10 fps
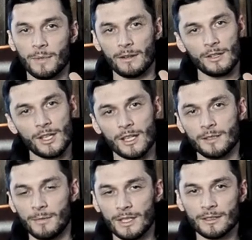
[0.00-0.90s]
Первая
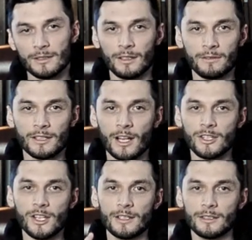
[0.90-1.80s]
часть Мист и вторая
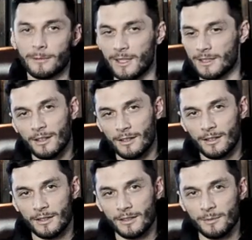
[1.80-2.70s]
часть Твист.
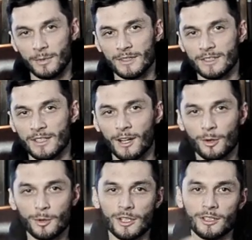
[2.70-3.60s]
А, типа
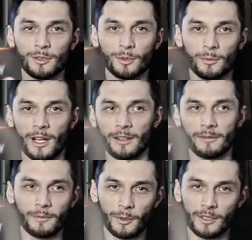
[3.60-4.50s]
закрученный туман.
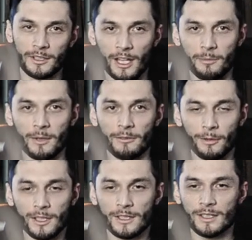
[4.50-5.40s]
Ну, это так
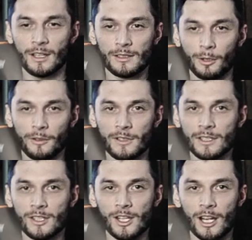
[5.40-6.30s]
переводится. Слово
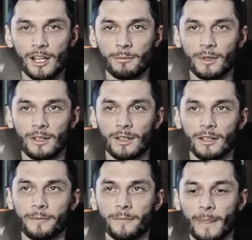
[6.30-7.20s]
изначально
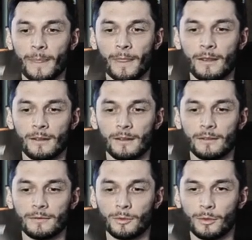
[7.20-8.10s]
было
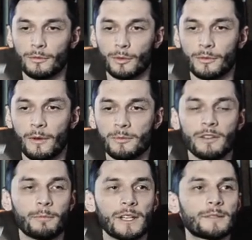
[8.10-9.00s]
Э, ну, его
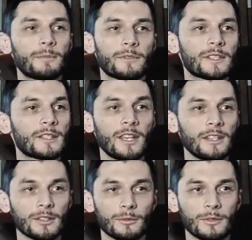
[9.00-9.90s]
вообще, в принципе, в языке
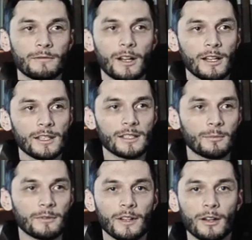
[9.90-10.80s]
нету ни в
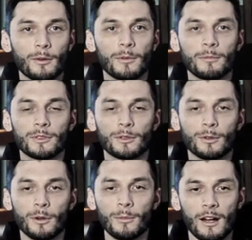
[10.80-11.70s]
английском, ни в каком-либо
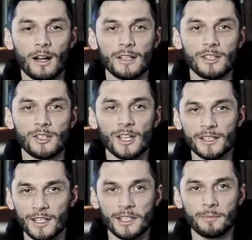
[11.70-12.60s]
другом. А
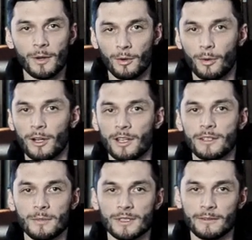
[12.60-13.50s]
сейчас, если
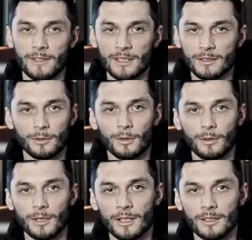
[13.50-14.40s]
погуглить Миствист,
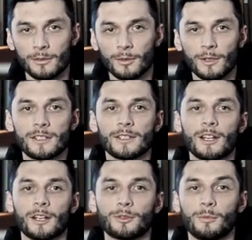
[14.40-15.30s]
то это гуглится
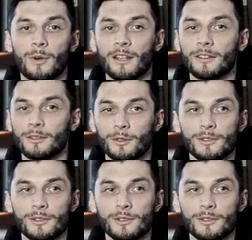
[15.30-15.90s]
как туман. То